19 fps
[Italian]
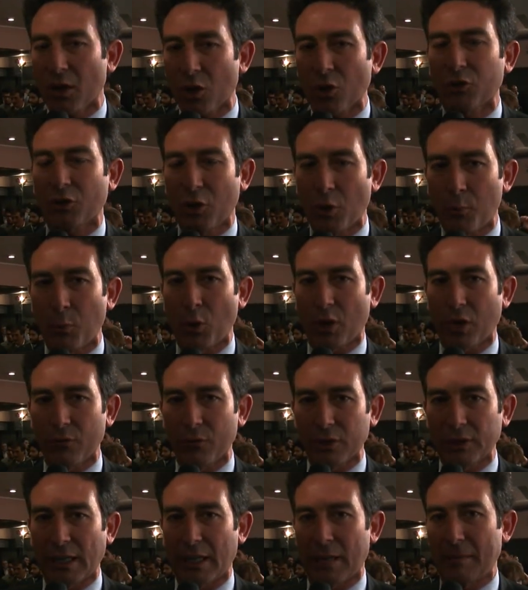cose non può che
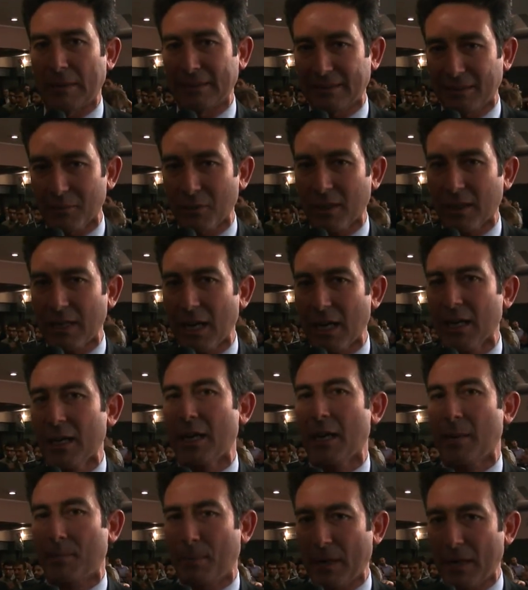votare Massimo
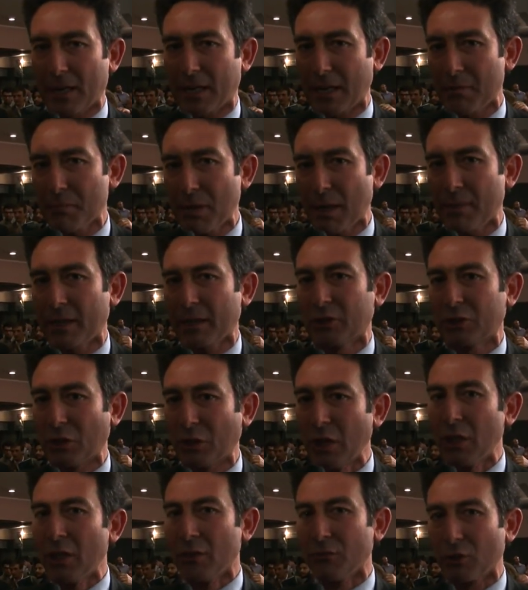Canale e per il cambiamento
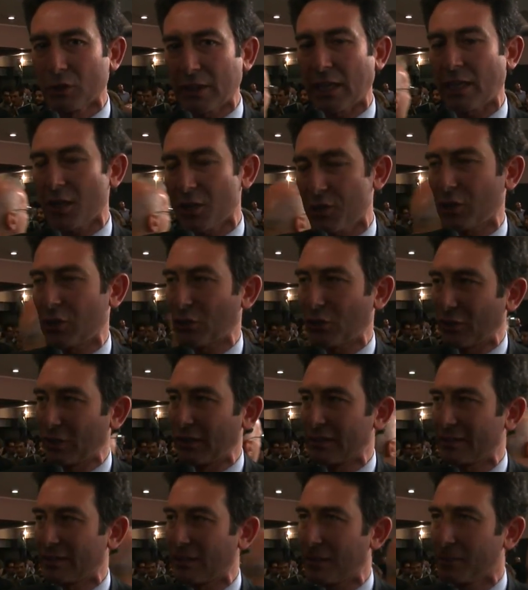votare il
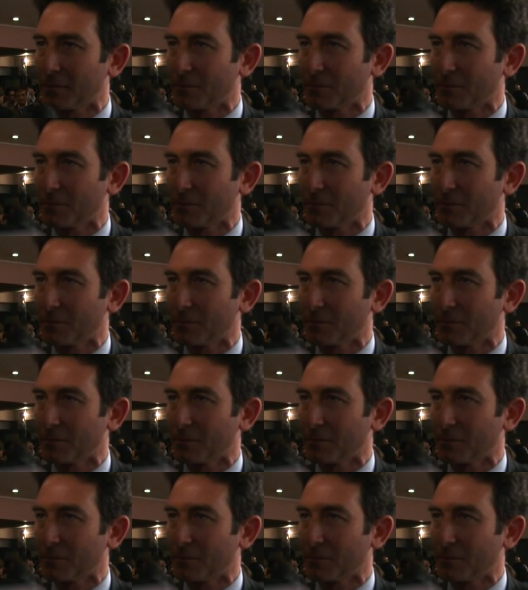centro-sinistra.